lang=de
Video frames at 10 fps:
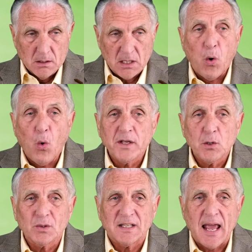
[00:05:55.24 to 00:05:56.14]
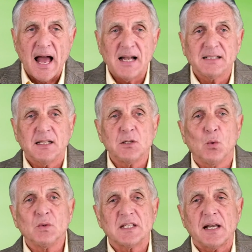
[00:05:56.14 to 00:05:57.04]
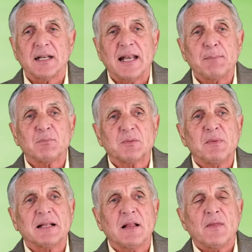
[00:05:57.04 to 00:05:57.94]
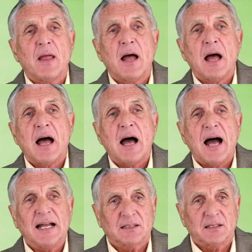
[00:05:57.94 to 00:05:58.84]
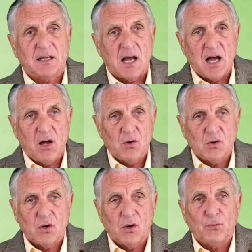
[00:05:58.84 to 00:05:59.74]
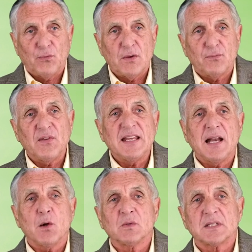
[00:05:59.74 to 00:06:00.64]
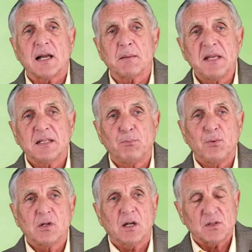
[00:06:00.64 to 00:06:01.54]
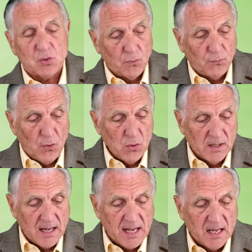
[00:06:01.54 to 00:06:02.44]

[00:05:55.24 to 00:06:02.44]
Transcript: Der hohe Jodgehalt in unseren Lebensmitteln hat auch für viele unserer Mitbürger zur Folge